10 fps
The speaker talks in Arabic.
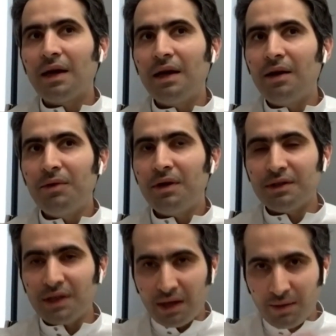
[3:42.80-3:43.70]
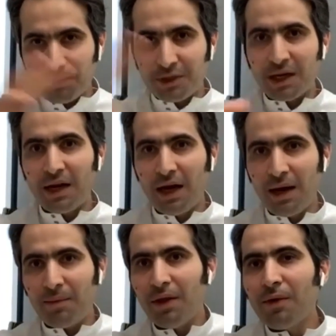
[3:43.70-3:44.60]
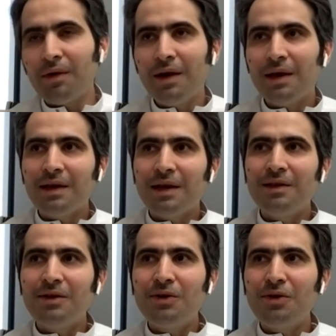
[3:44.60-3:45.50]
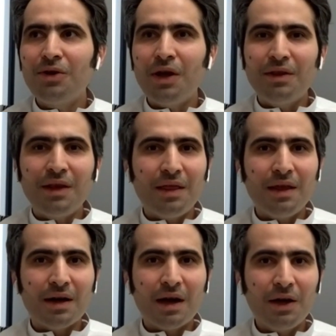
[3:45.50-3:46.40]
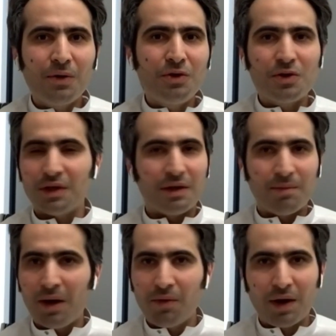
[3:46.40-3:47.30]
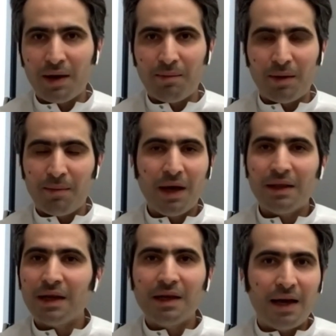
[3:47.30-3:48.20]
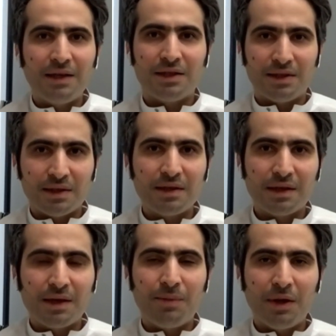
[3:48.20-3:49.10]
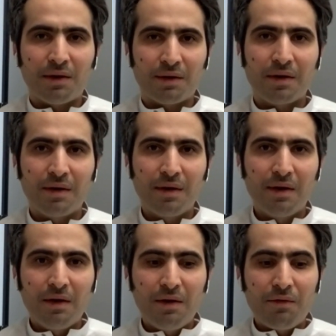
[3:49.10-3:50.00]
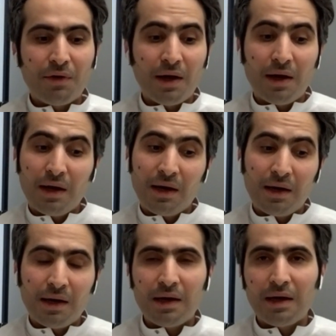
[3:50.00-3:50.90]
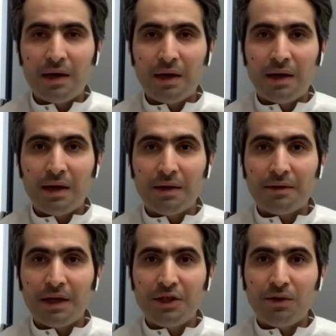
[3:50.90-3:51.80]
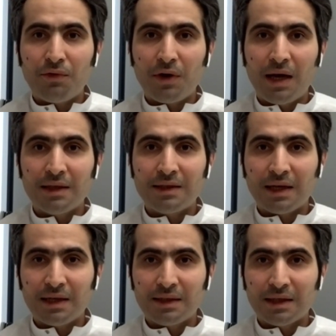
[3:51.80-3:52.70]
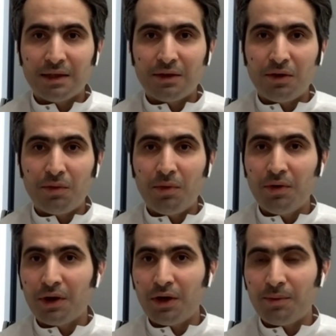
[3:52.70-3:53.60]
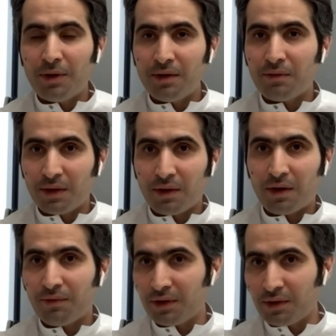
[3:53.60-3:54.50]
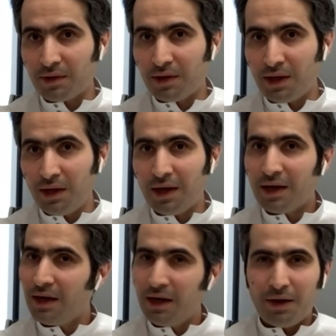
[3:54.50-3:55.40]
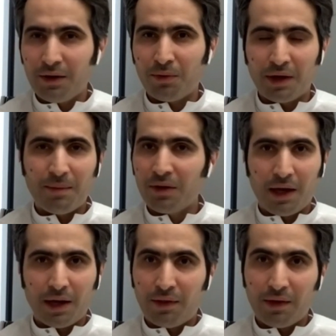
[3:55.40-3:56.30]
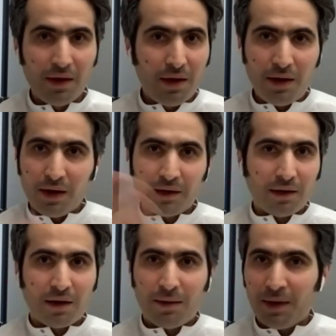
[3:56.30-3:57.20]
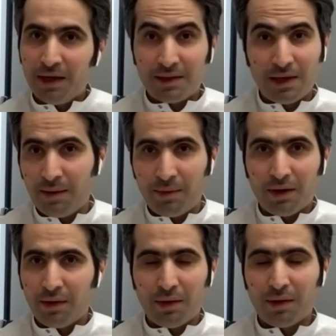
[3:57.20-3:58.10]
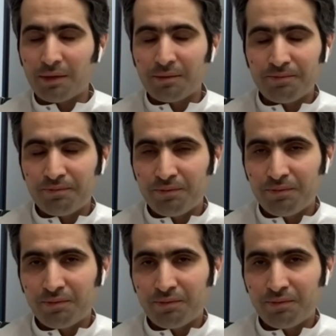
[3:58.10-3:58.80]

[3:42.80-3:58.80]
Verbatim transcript: لكن لو نرجع بشكل عام ننظر نعتقد انه التاثير راح يكون جزئي ما هو كامل ما اعتقد انه حاجز كبير فتاجيل الدفعات اعتقد انه ممكن يمدد فتره فترتين لكن لا يطول يعني ما اتوقع انه ياخذ انك تراه بعد سنه بالكثير.